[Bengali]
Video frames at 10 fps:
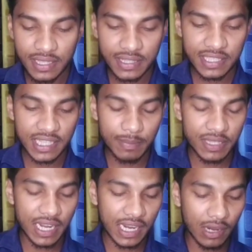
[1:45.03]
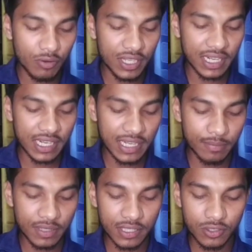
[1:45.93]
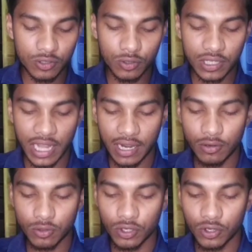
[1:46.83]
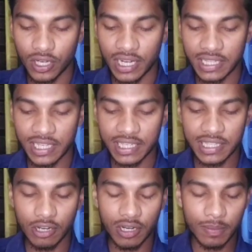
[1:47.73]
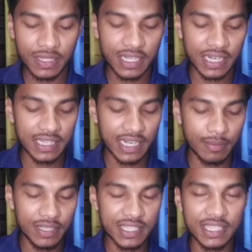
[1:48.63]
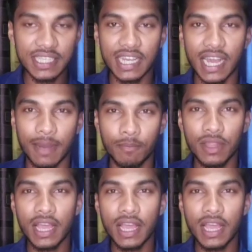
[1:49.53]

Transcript: দেখতেছেন আপনাদের অ্যাকাউন্টটি এখানে আপনাদের যদি অ্যাকাউন্ট তৈরি করা না থাকে তাহলে আপনাদের এখানে দেখাবে সিং আপ